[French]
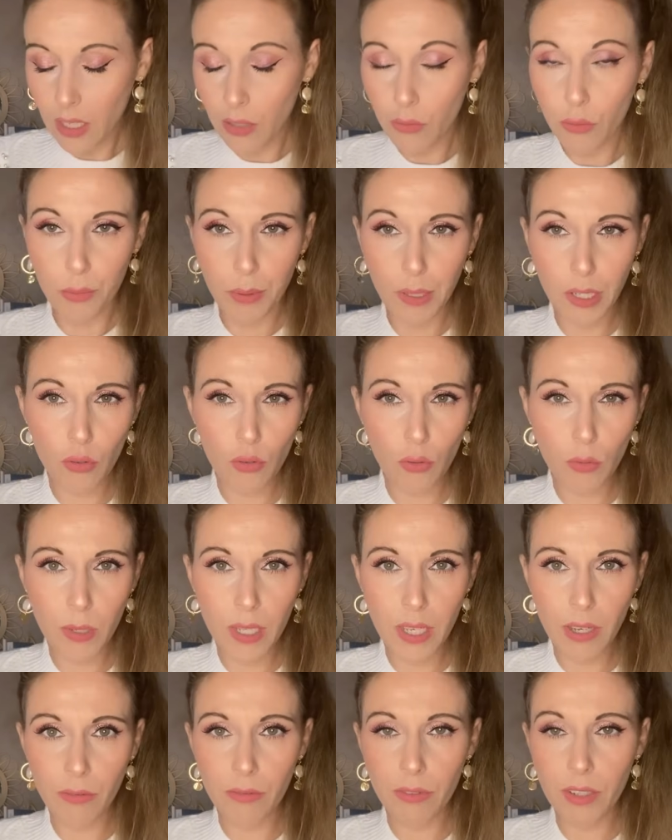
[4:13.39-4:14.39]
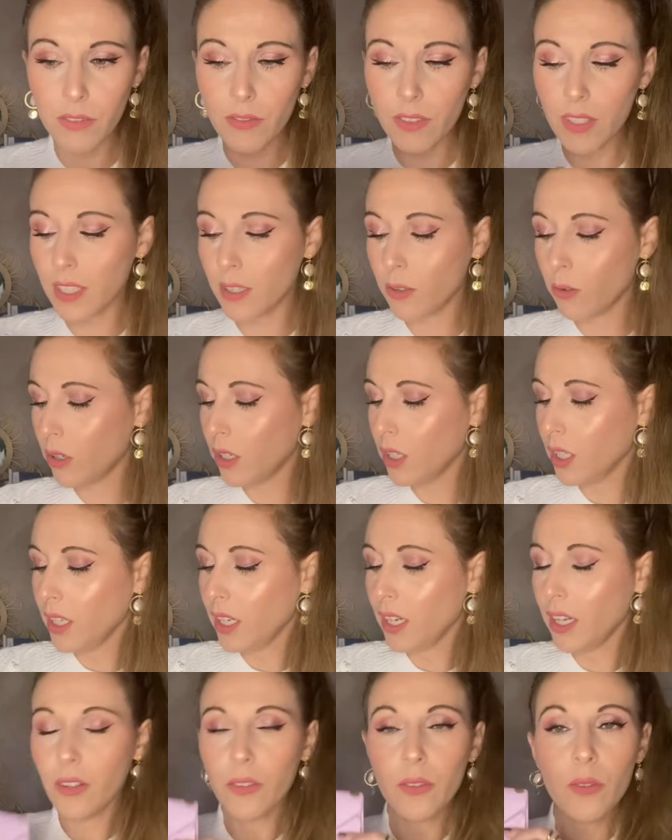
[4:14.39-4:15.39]
Faut pas que j'oublie en fin de vidéo.
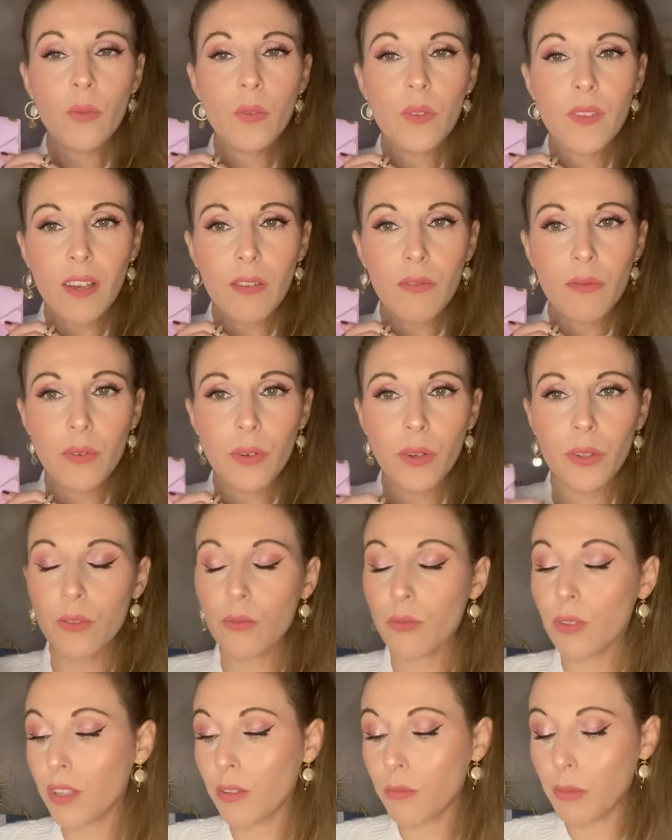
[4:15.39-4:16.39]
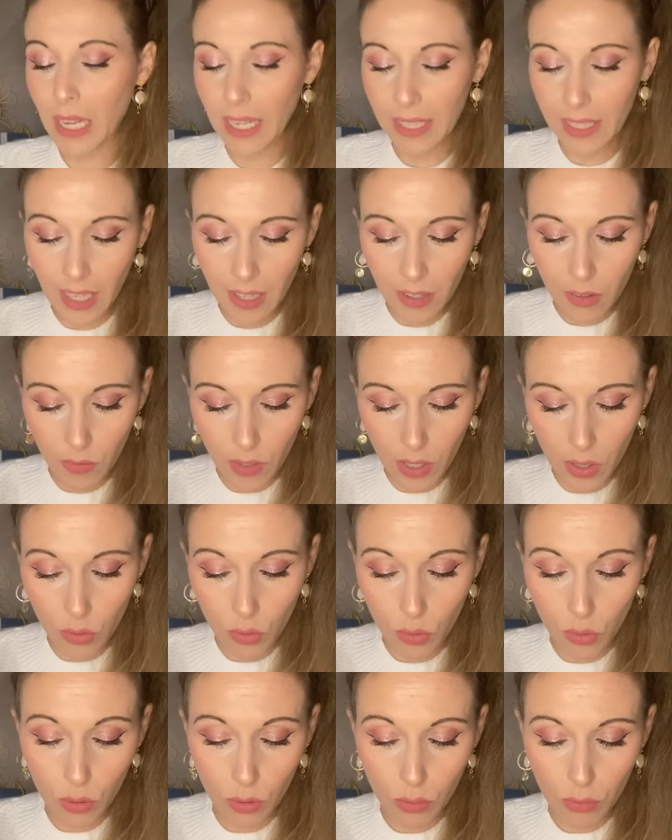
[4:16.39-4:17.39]
Nous avons ensuite bah, la case
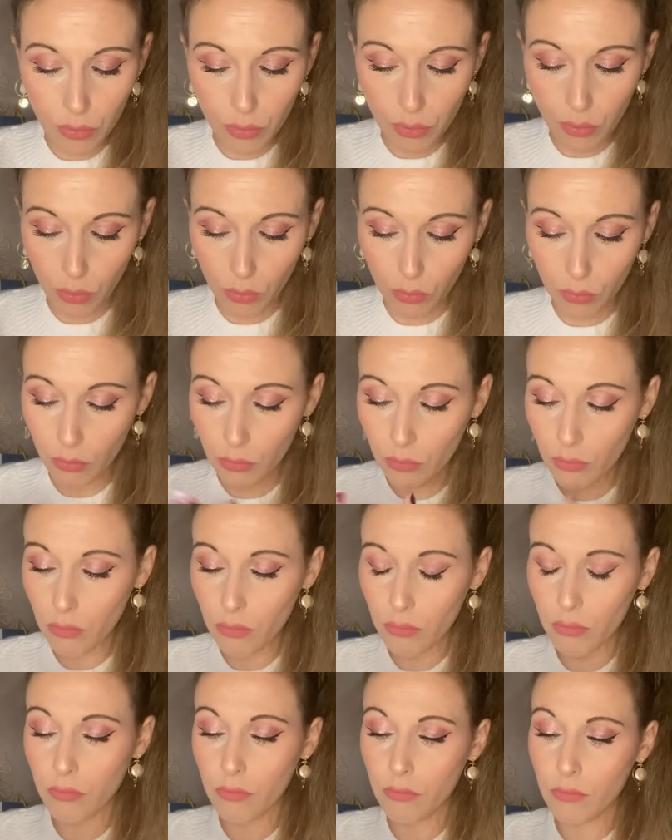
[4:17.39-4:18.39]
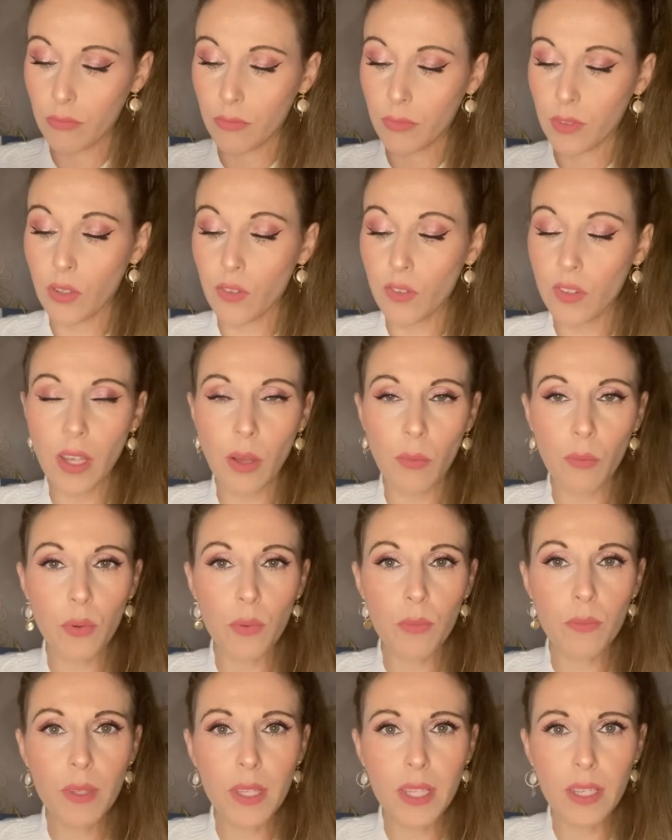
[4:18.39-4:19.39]
22, euh, c'est un peu
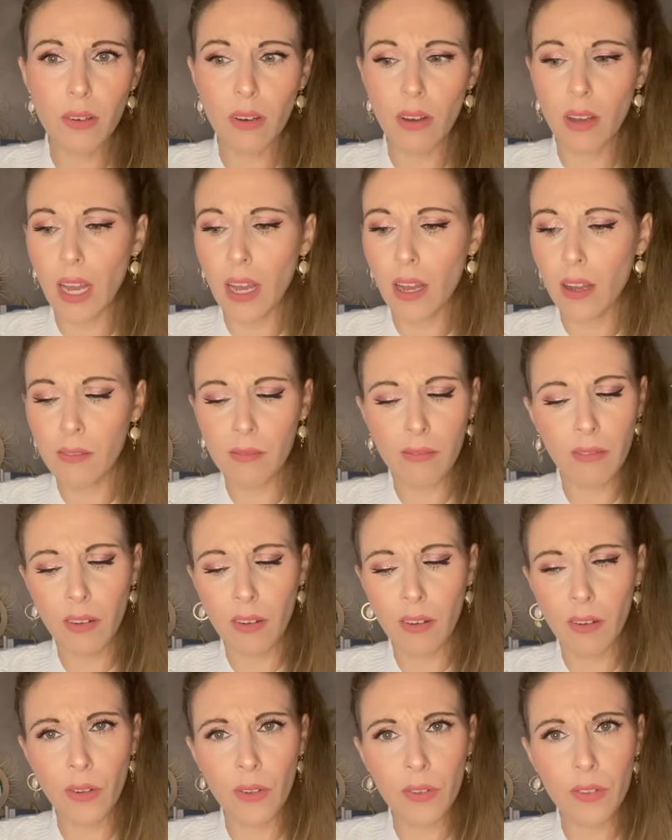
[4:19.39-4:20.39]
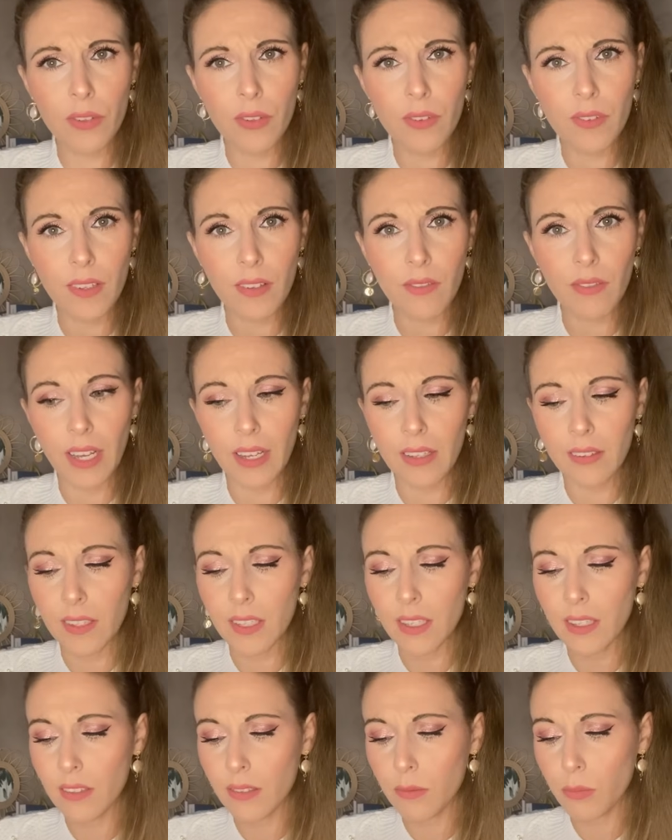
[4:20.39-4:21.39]
mis en sens
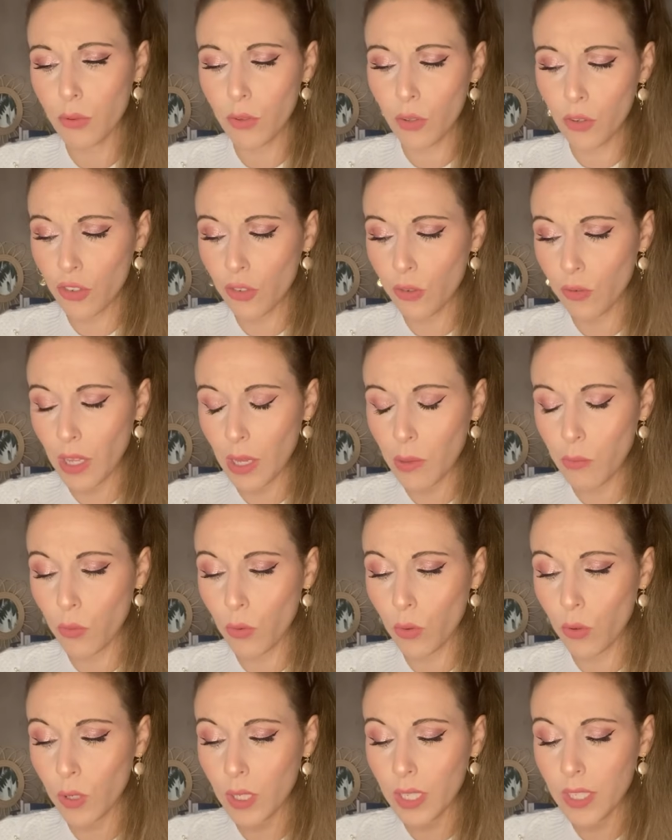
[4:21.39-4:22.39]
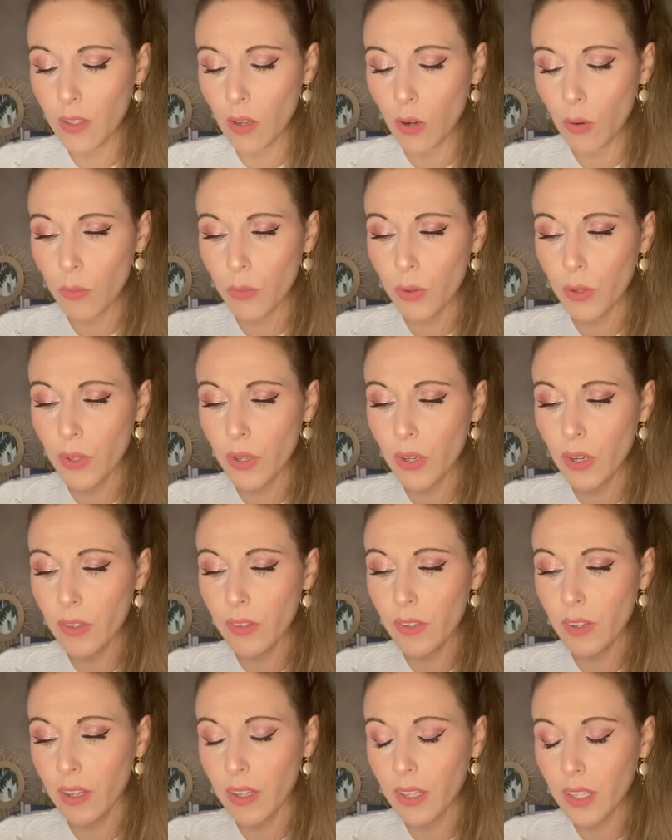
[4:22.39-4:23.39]
inversé, pourtant j'ai ouvert mon colis dans le bon ordre.